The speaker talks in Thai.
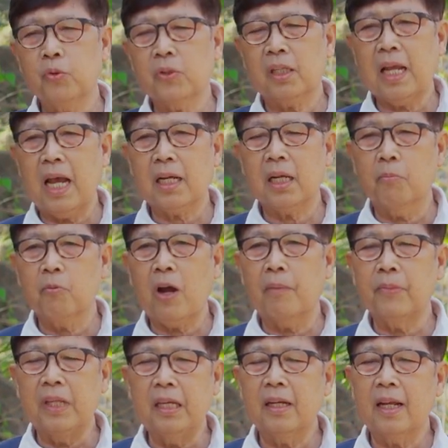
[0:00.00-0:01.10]
ผู้ศรัทธากระทำควา
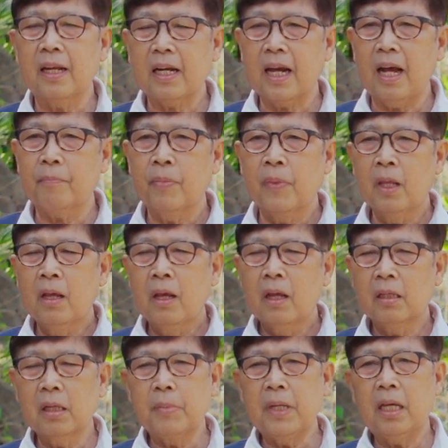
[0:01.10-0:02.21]
มดีนั้นนะครับ
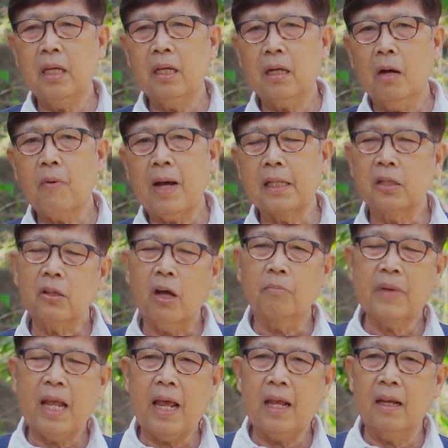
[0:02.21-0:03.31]
จะมีรางวัลตอบ
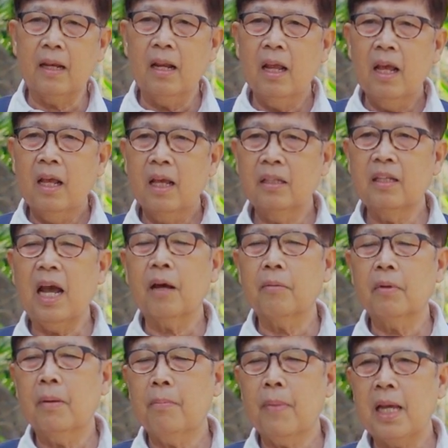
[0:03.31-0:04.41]
แทนอย่าง
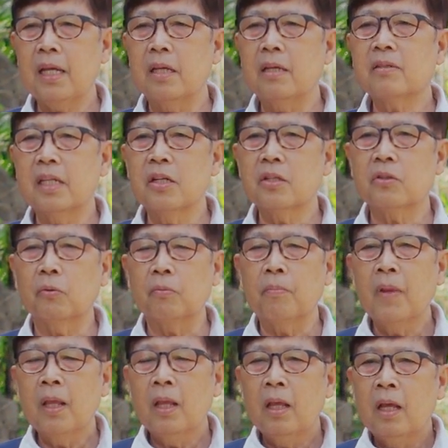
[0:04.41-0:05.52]
ไม่สิ้นสุด
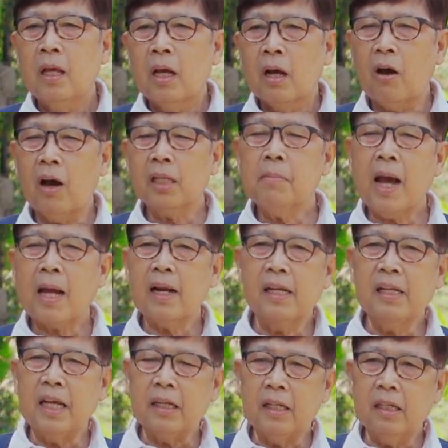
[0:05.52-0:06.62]
ขออธิบายราย
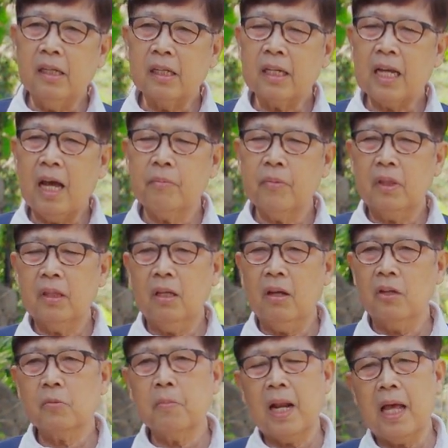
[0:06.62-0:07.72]
ละเอียดนิดนึงครับที่อัล
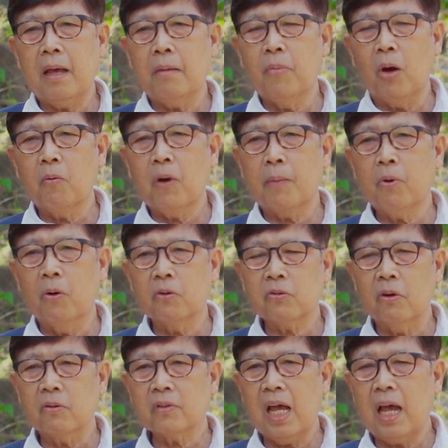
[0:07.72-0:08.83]
ลอฮฺซุบฮานะฮูวะตะอาลาบอกว่าพระองค์
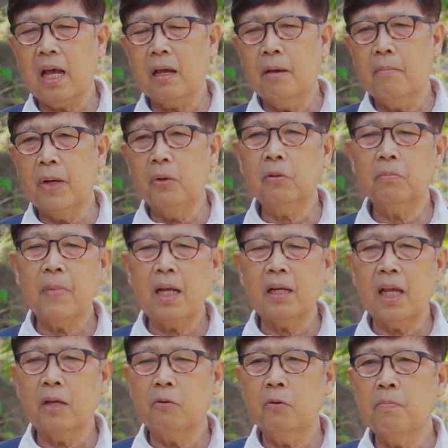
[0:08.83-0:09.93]
ทรงสร้างมนุษย์มา
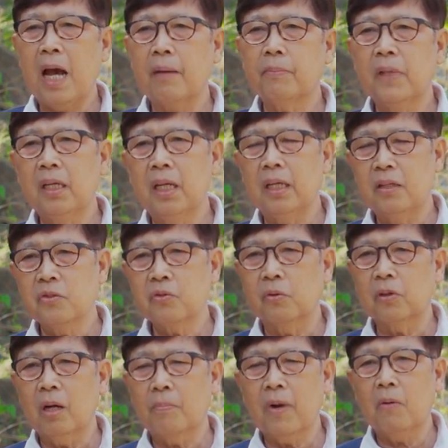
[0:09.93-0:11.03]
ในรูปแบบที่ดีที่สุ
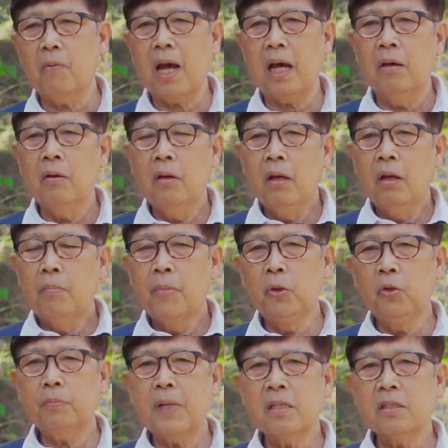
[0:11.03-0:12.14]
ดก็เพราะว่าม
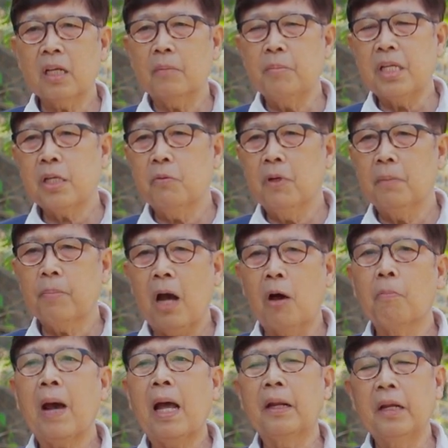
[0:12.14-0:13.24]
นุษย์เป็นสิ่งมีชีวิตเผ่า
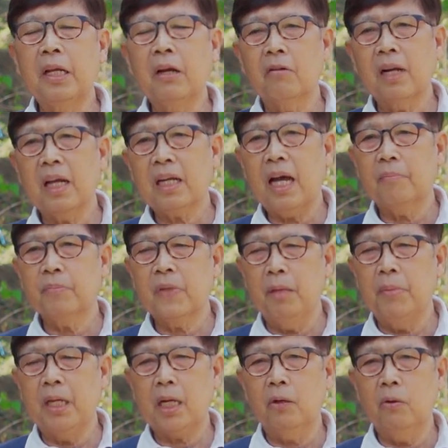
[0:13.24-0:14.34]
พันธุ์เดียวนะครับที่
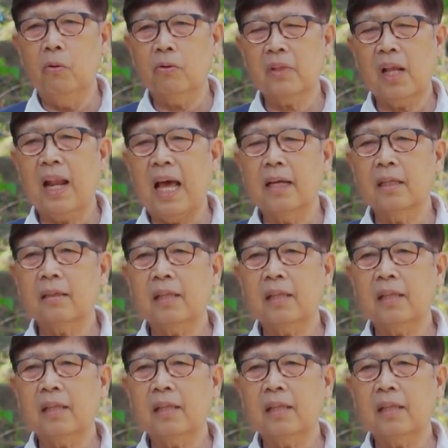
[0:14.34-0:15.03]
มีกระดูกสันหลัง